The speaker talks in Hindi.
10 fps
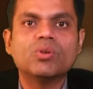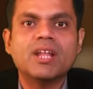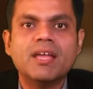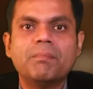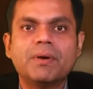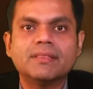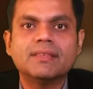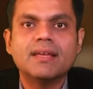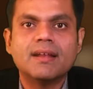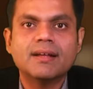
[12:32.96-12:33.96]
तो नए
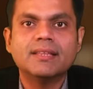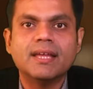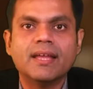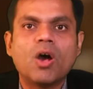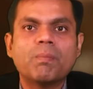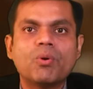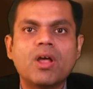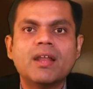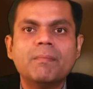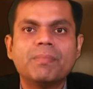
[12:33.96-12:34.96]
पत्ते रख दें और
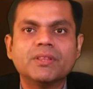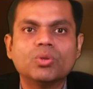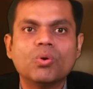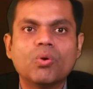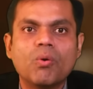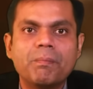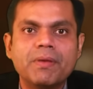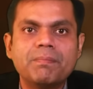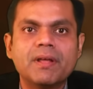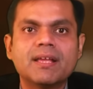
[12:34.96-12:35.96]
पुराने पत्तों को
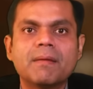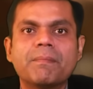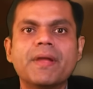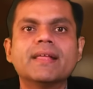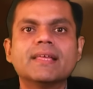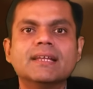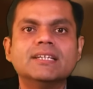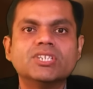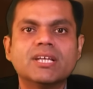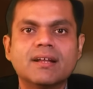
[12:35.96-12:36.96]
पीपल के पेड़ के
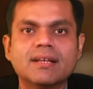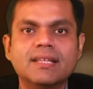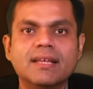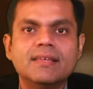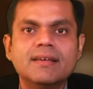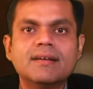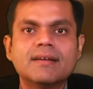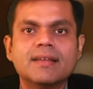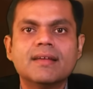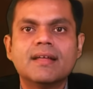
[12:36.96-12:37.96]
नीचे रख दें यह
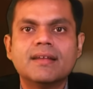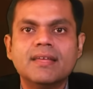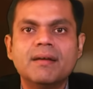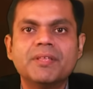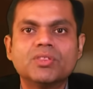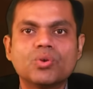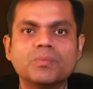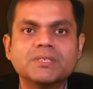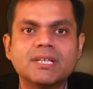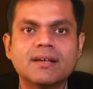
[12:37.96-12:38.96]
क्रिया नियमित
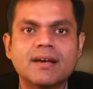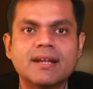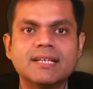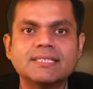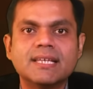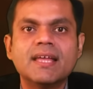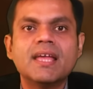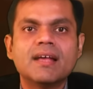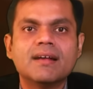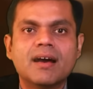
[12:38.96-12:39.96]
रूप से करने से
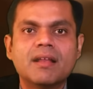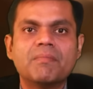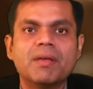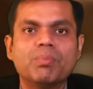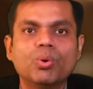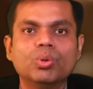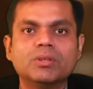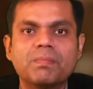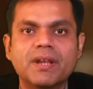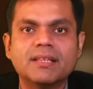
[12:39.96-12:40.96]
घर में
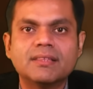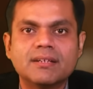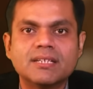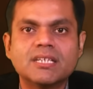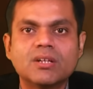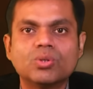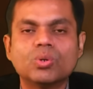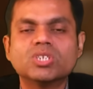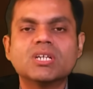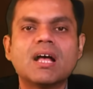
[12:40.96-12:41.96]
भूत प्रेत नजर
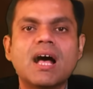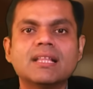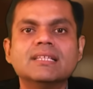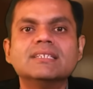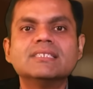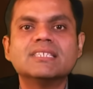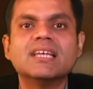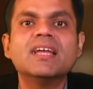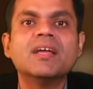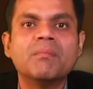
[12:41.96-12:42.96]
दोष आदि
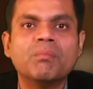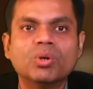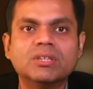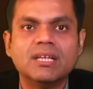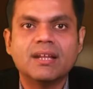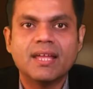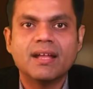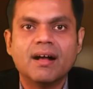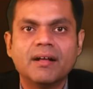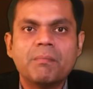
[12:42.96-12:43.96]
से मुक्ति
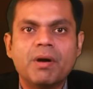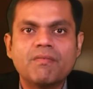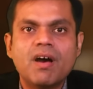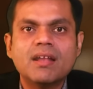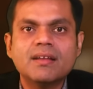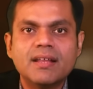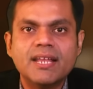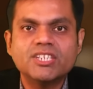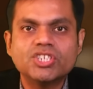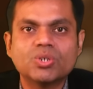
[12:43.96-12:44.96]
रहेगा भगवान
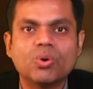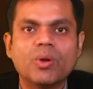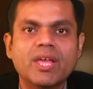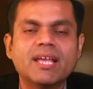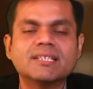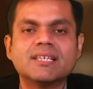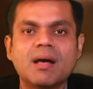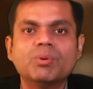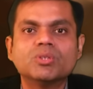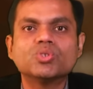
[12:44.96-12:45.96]
गणेश को एक
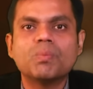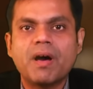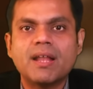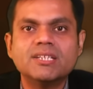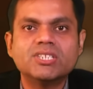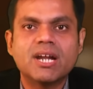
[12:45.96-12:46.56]
साबुत सुपारी